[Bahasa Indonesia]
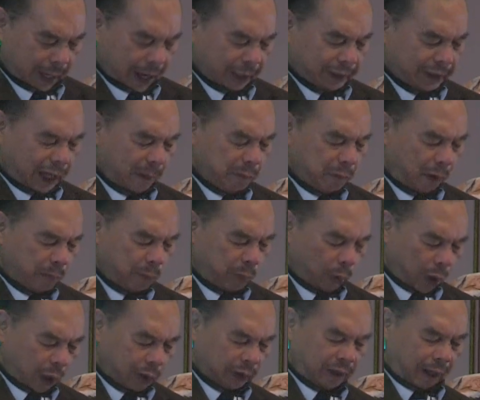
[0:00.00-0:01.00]
akan
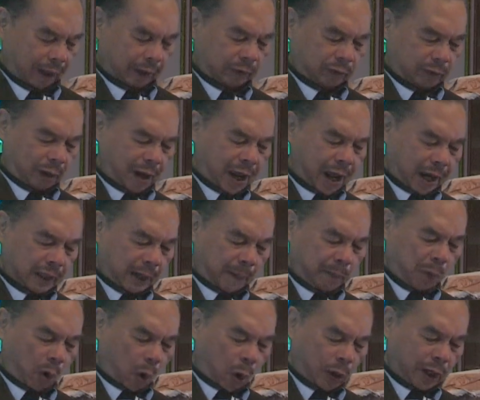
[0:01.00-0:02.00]
memberontak
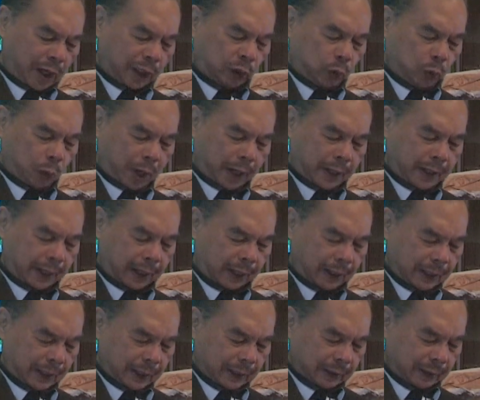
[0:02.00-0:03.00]
terhadap orang tuanya
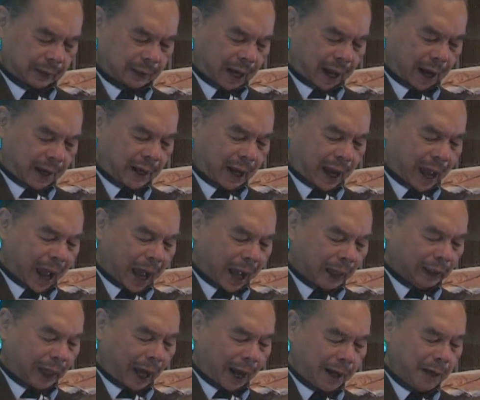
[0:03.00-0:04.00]
dan
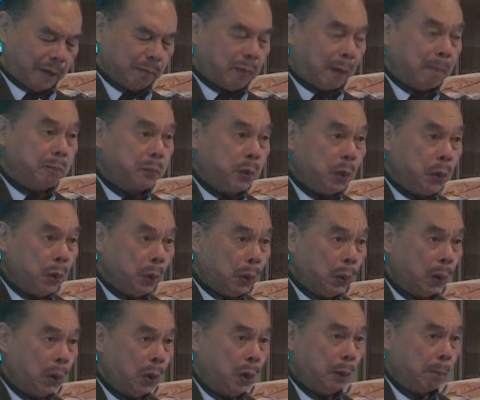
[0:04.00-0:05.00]
akan
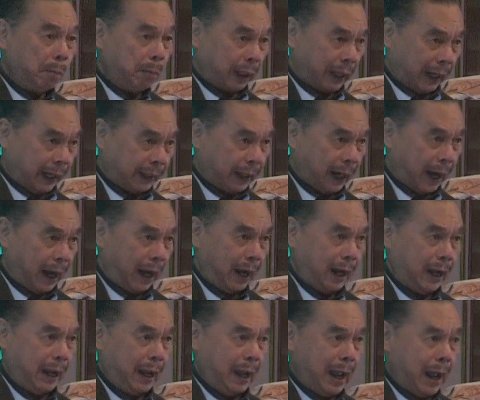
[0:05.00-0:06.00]
membunuh mereka.
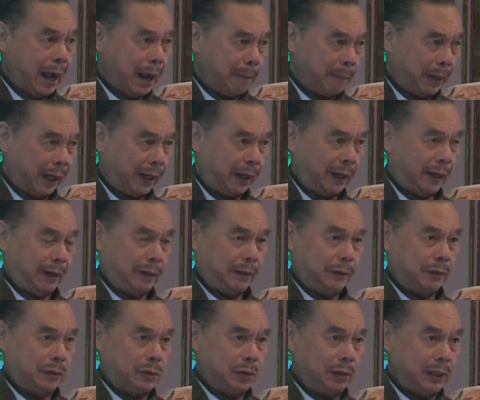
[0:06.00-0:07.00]
Amin.
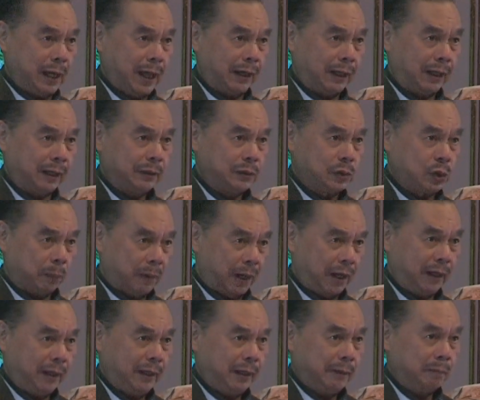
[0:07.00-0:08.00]
Saudara, coba
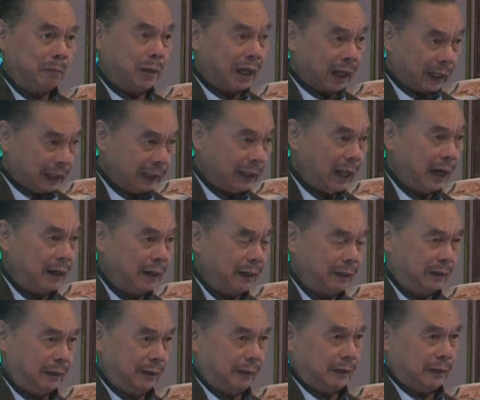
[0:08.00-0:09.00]
mengerikan
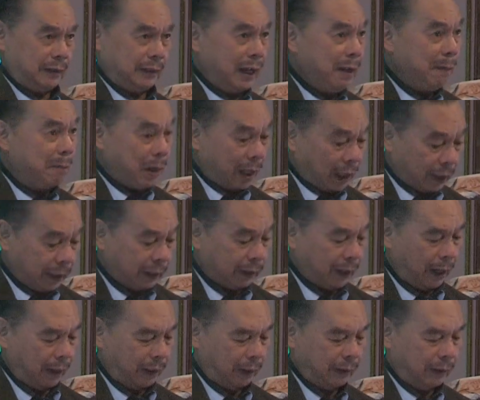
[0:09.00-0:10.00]
ya,
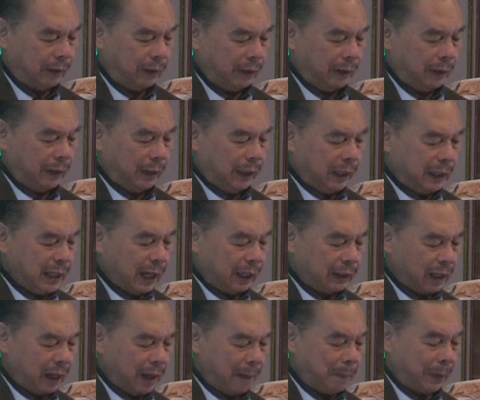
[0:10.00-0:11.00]
mengerikan. Ini
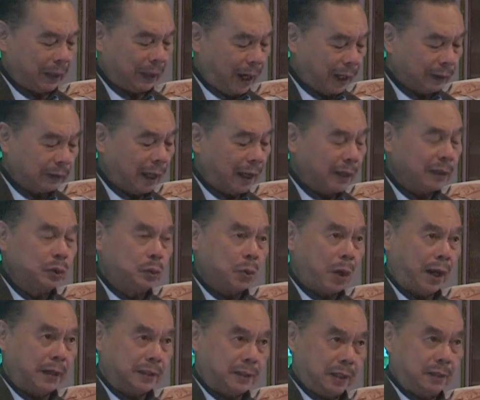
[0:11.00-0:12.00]
adalah perkataan
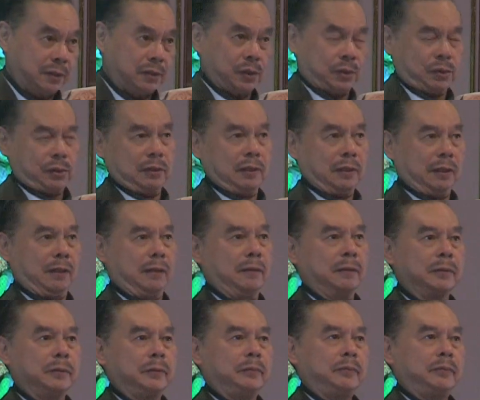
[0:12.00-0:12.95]
Tuhan Yesus sendiri.